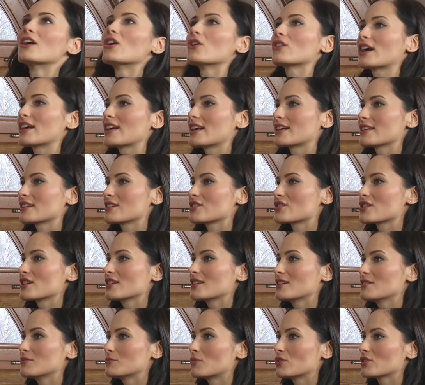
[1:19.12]
Okej, okay, a
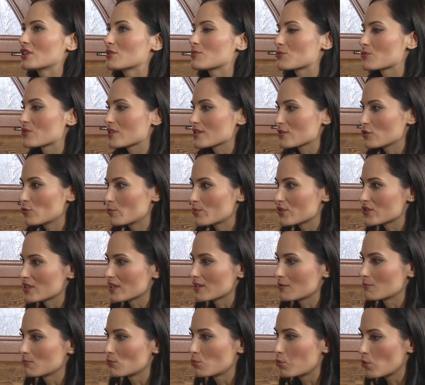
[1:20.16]
jeżeli moglibyśmy się skupić
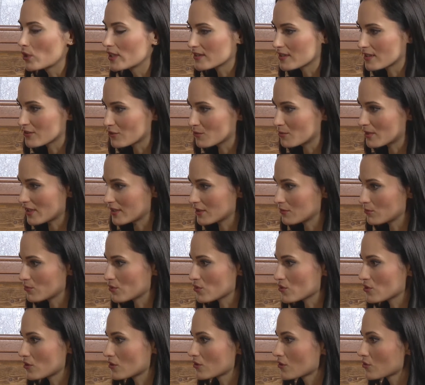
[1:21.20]
na tym błędnie dobranym
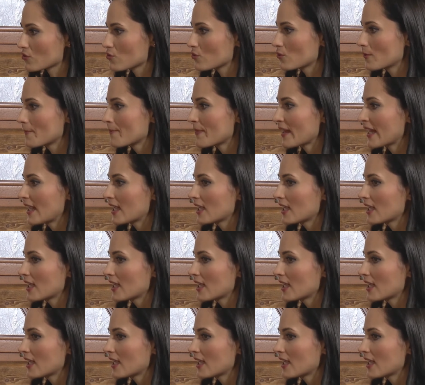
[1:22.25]
biustonoszu,